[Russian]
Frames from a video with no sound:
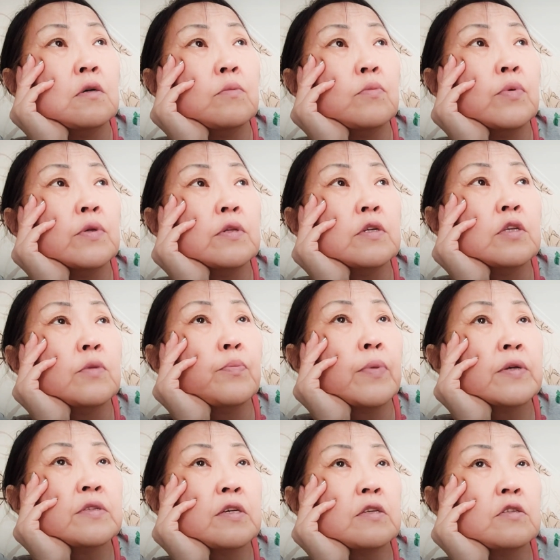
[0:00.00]
Было
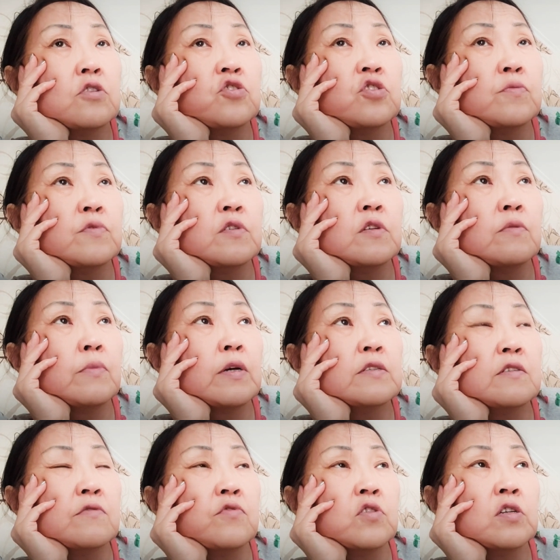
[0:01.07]
непонятно, чем
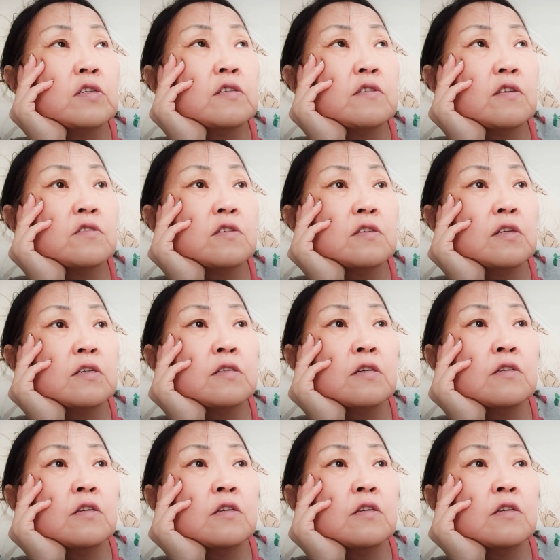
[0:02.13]
заниматься. В организации тогда